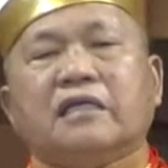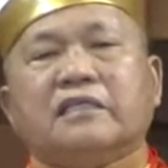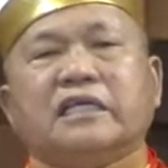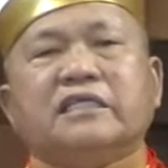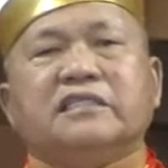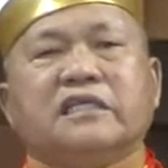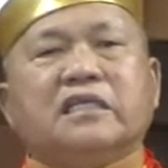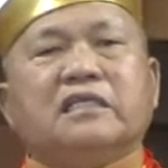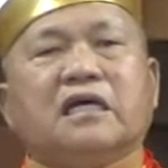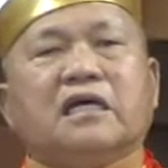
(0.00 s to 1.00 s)
信
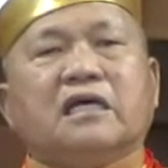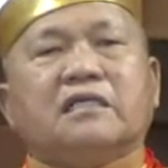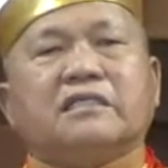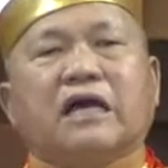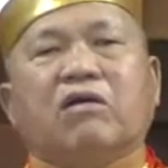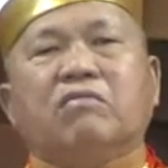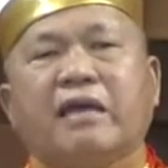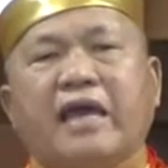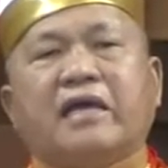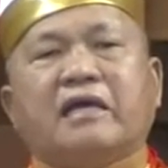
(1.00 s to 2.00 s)
心消
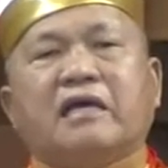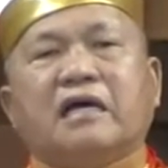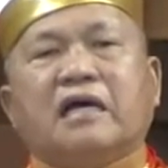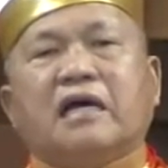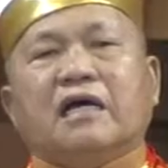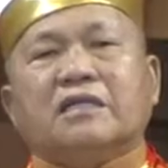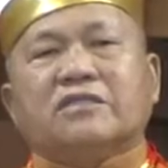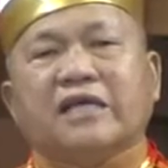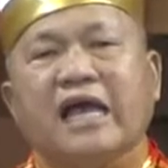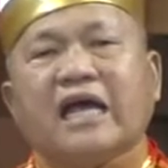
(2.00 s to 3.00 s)
灭，
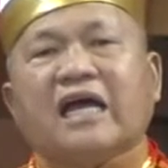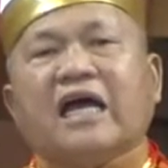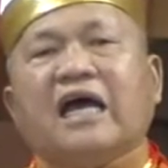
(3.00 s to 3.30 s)
这样。